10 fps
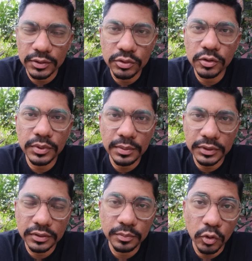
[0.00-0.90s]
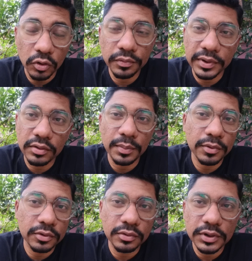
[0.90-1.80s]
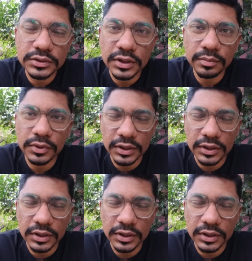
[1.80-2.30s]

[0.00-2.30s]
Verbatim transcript: ইউটিউবে আমাদের বড় ভিডিও আপলোড করেছিলাম